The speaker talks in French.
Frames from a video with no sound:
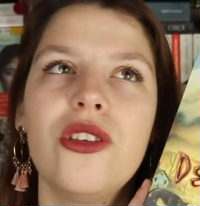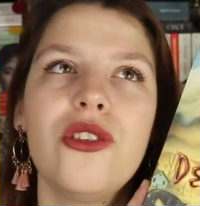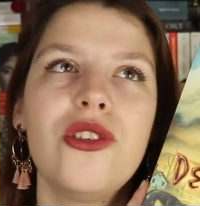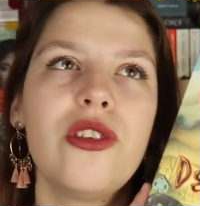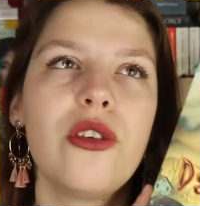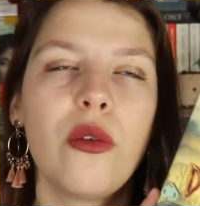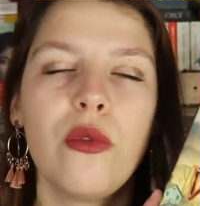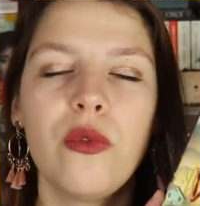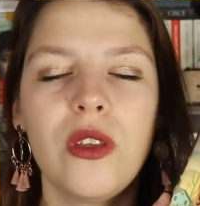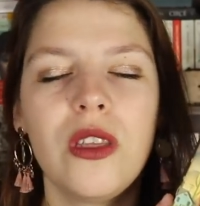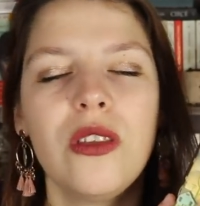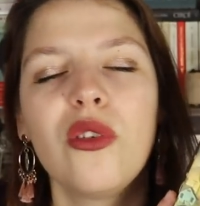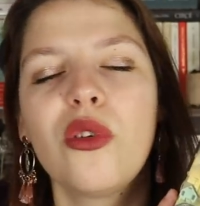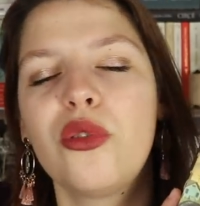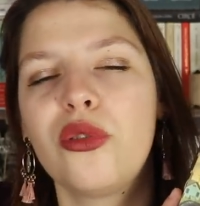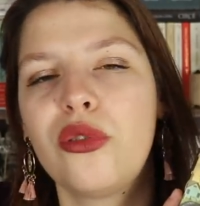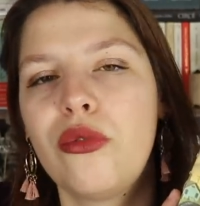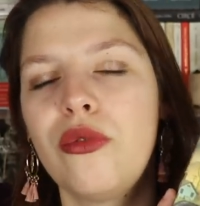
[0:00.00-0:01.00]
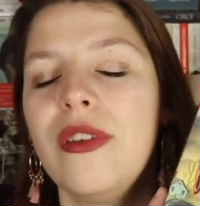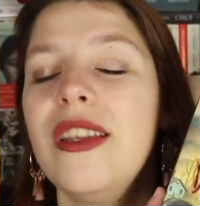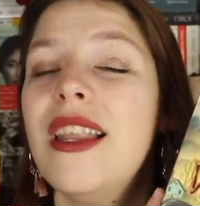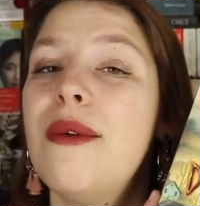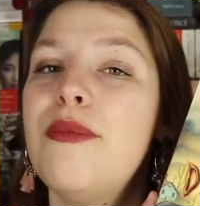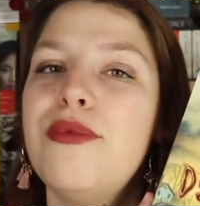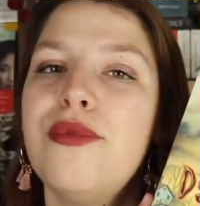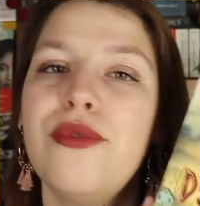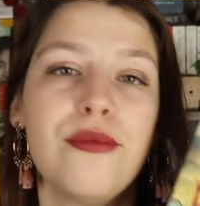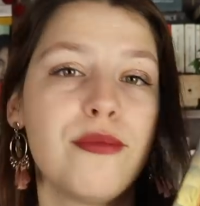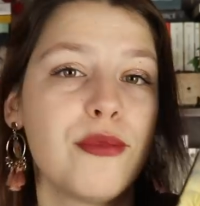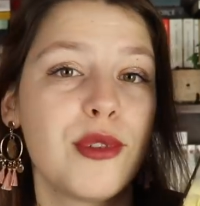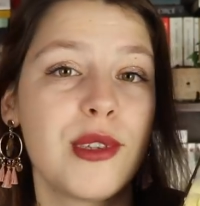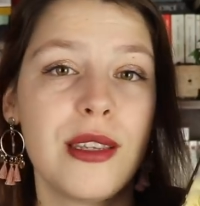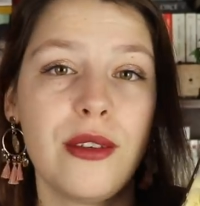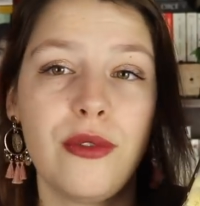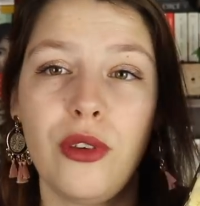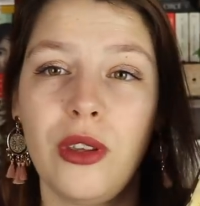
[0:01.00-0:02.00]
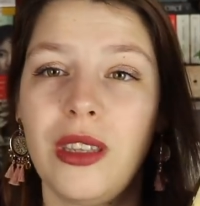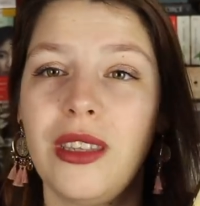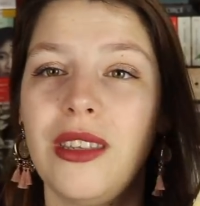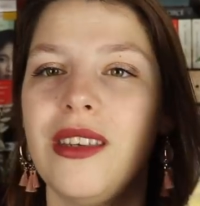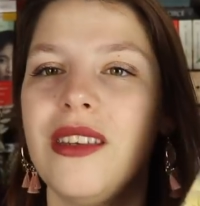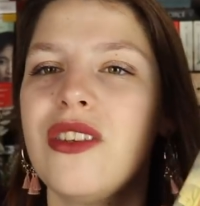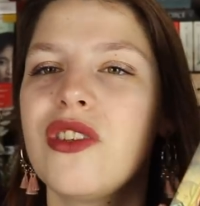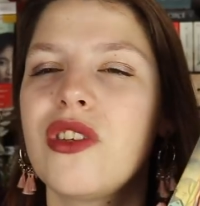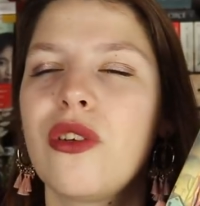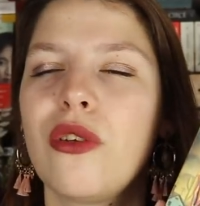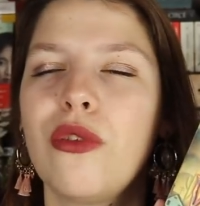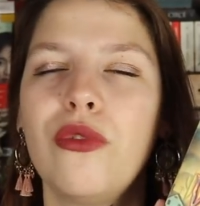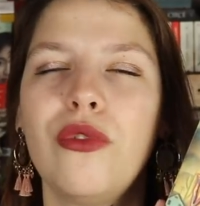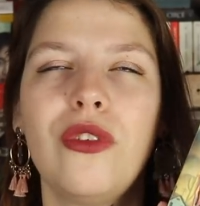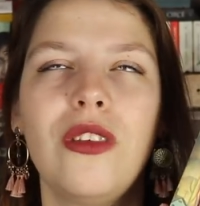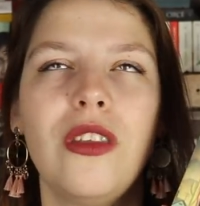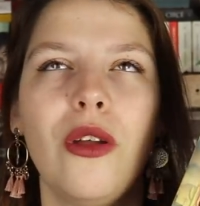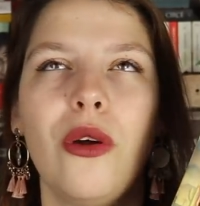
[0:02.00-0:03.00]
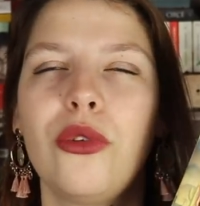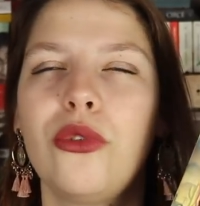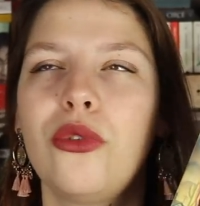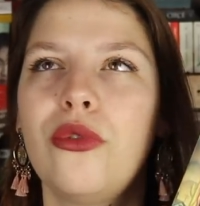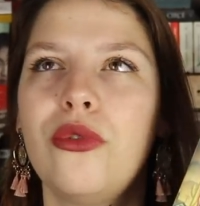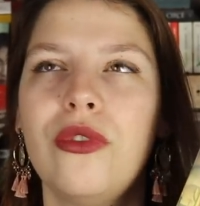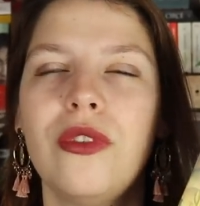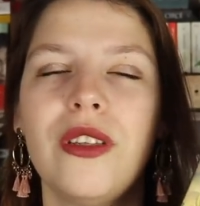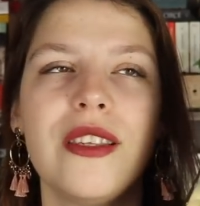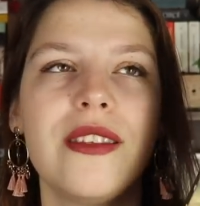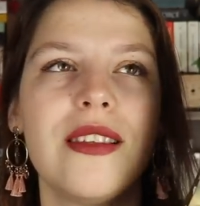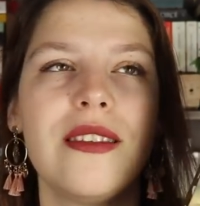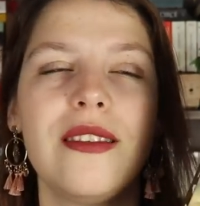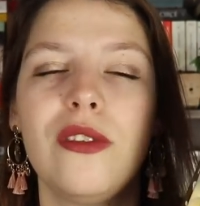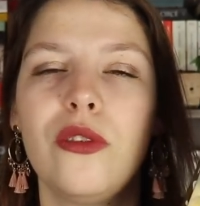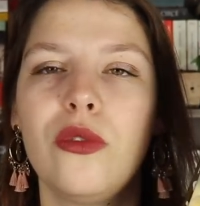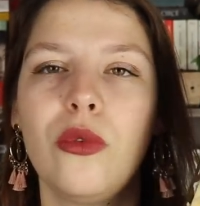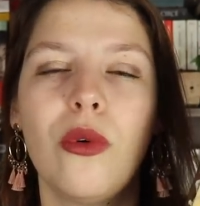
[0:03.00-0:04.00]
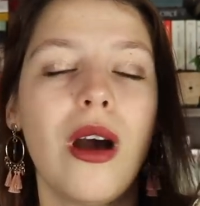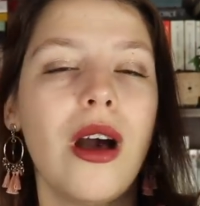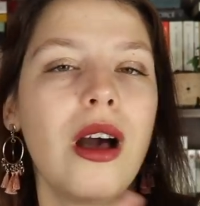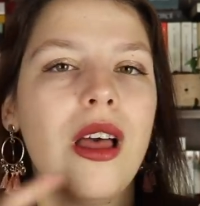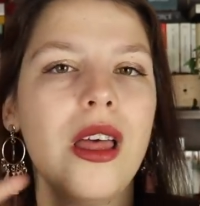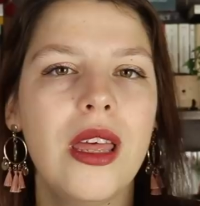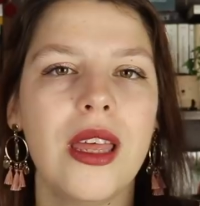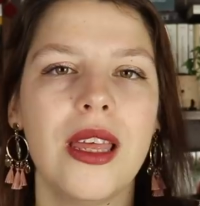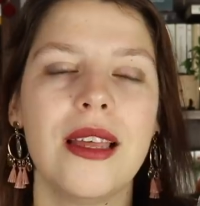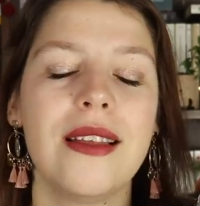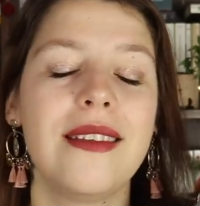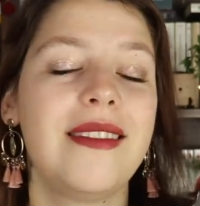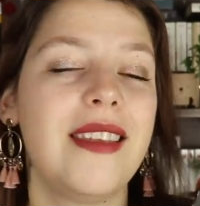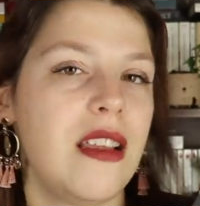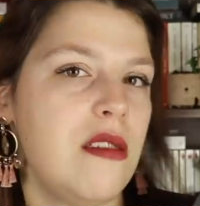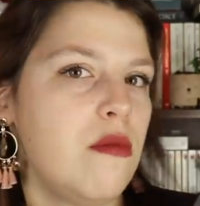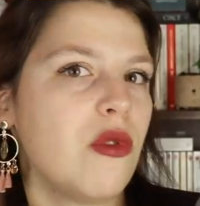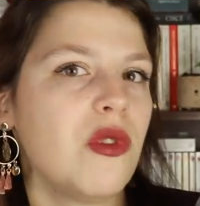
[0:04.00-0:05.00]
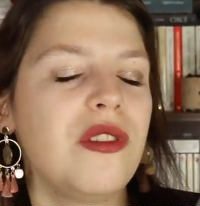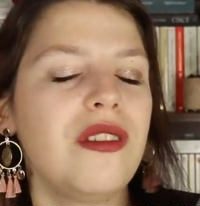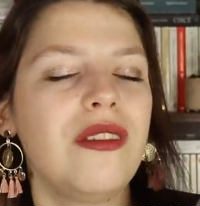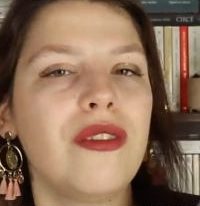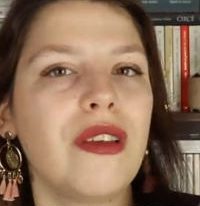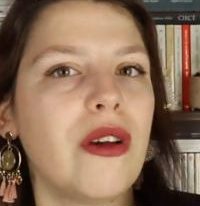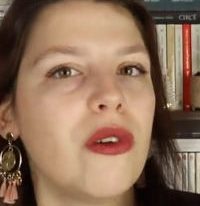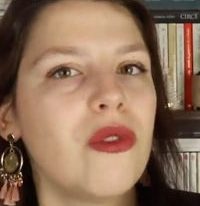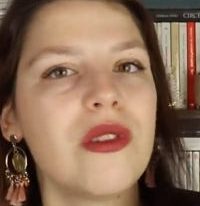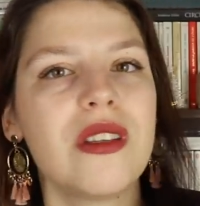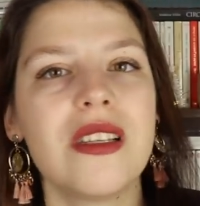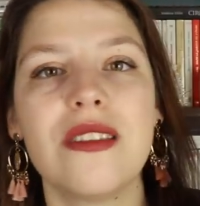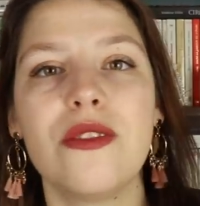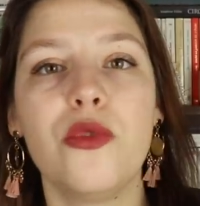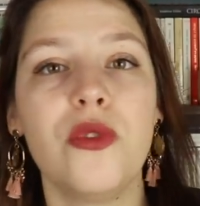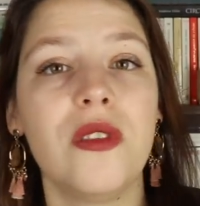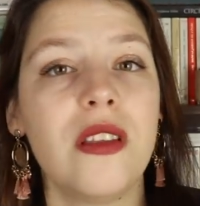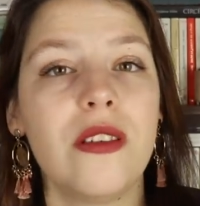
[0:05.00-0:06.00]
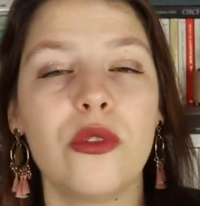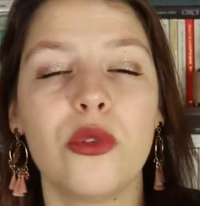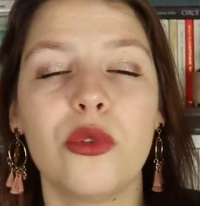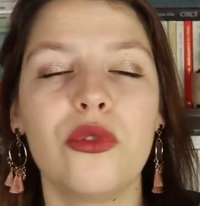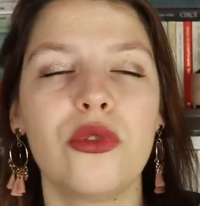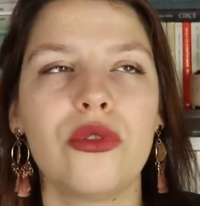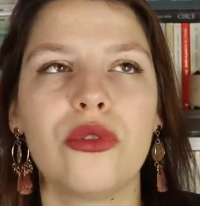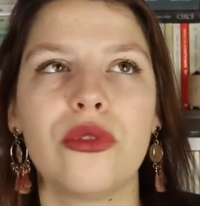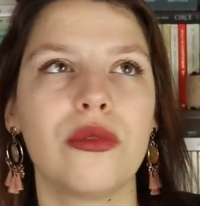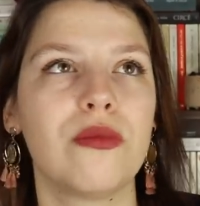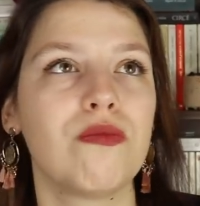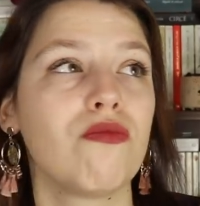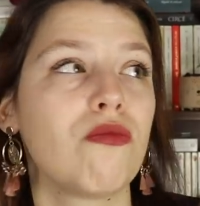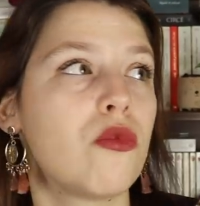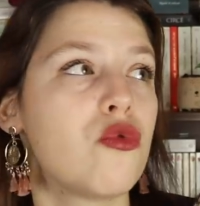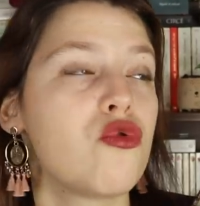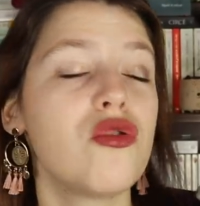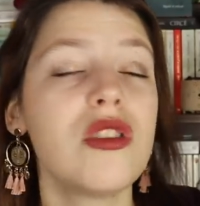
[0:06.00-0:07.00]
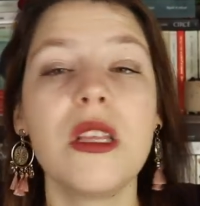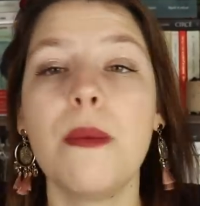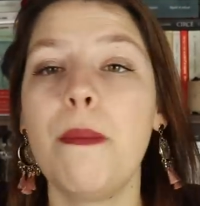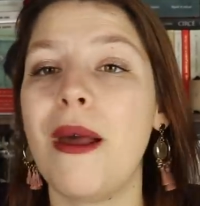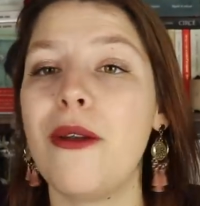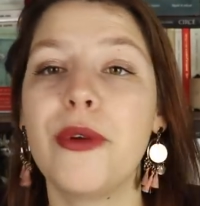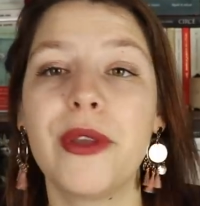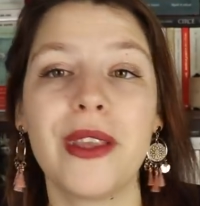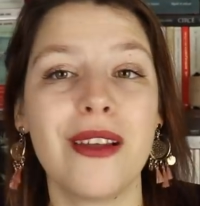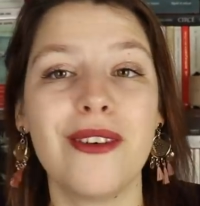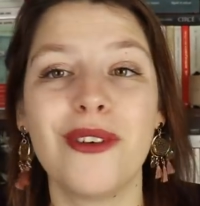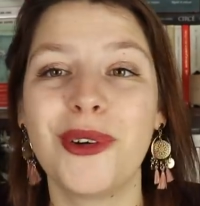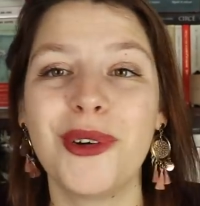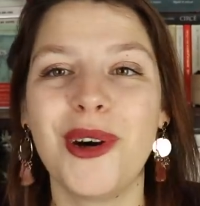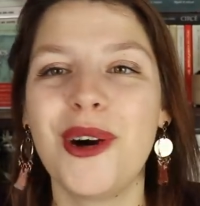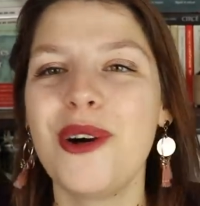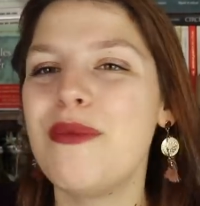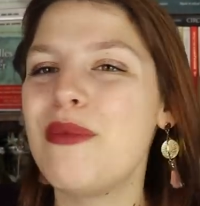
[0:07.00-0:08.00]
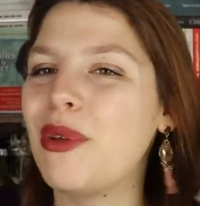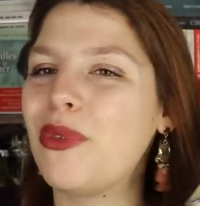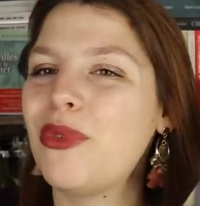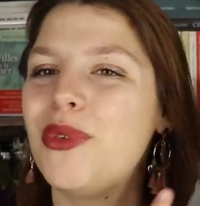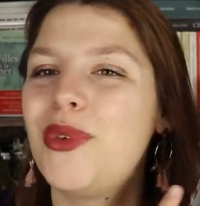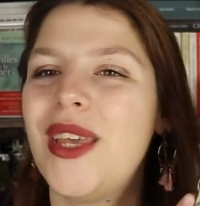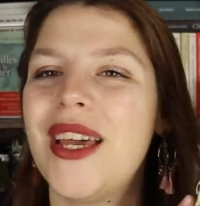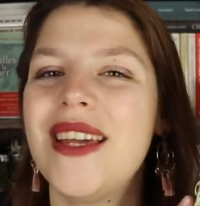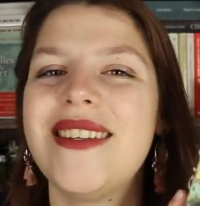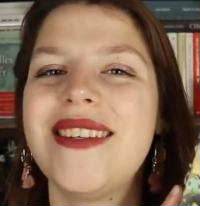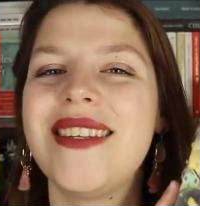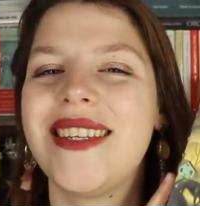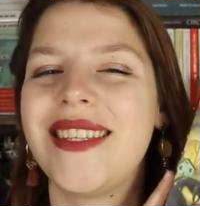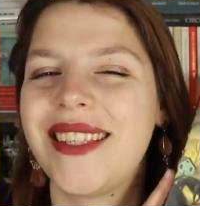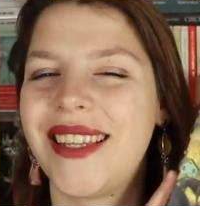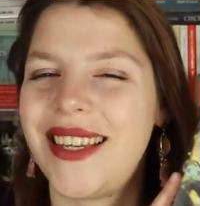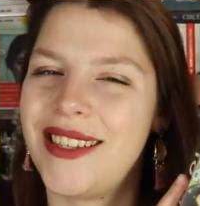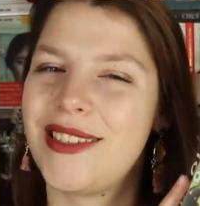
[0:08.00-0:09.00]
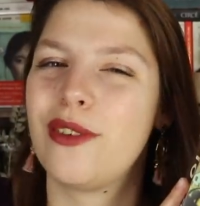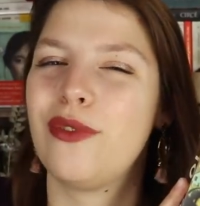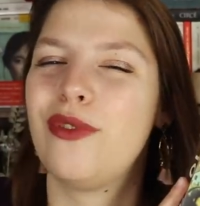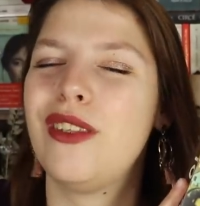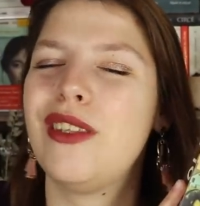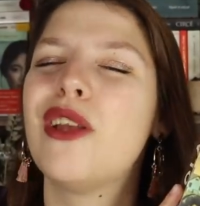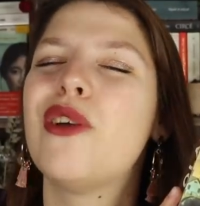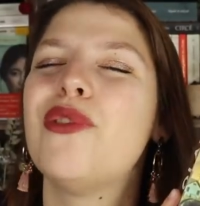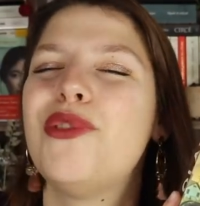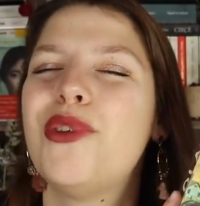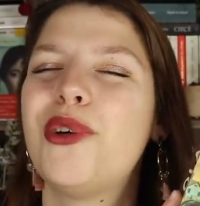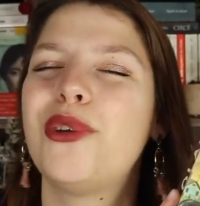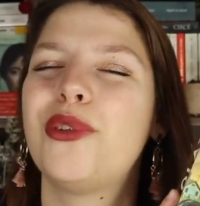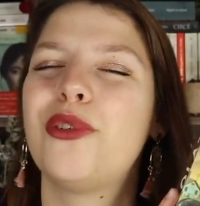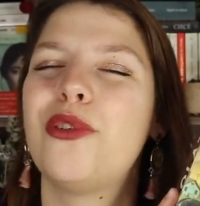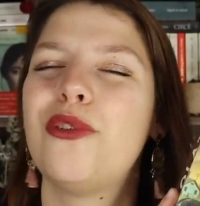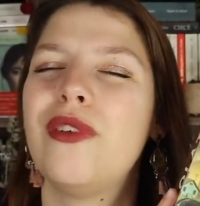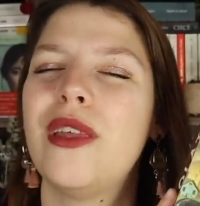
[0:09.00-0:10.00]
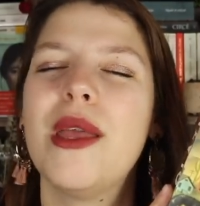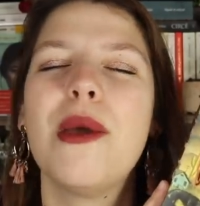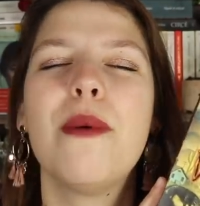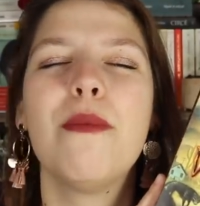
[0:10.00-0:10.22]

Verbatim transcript: J'ai envie de retrouver la plume de Stephen King. J'ai envie de retrouver ses histoires tellement différentes les unes des autres. Je, je sais pas lequel encore, mais en tout cas, j'ai très envie de retrouver